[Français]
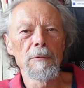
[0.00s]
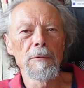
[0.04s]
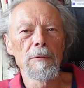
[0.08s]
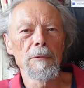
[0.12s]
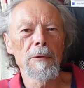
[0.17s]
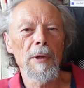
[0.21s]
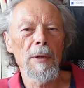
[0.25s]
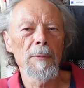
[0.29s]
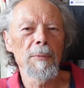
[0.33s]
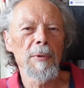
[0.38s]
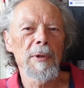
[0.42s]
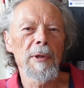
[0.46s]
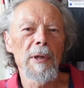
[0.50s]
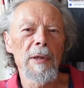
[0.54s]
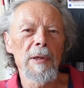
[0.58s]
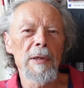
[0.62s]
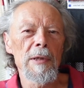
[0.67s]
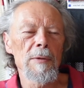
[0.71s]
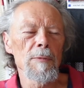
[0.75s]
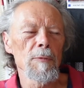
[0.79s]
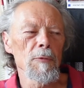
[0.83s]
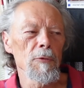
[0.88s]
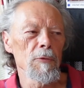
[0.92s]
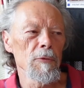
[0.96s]
le
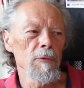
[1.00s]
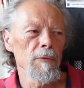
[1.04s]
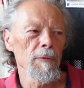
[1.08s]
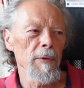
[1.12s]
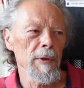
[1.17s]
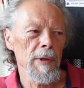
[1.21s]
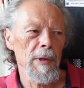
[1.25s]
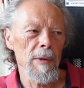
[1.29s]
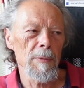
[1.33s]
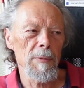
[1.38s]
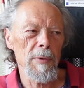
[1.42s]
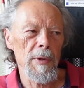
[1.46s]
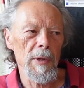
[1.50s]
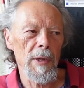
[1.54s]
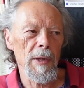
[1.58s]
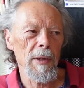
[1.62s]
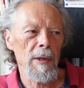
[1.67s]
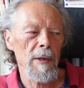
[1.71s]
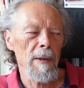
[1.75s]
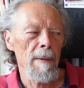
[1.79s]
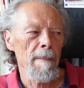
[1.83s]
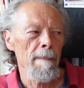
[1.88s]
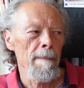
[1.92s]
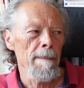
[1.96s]
capitalisme du XXe
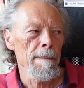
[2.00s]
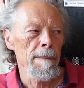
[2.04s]
siècle.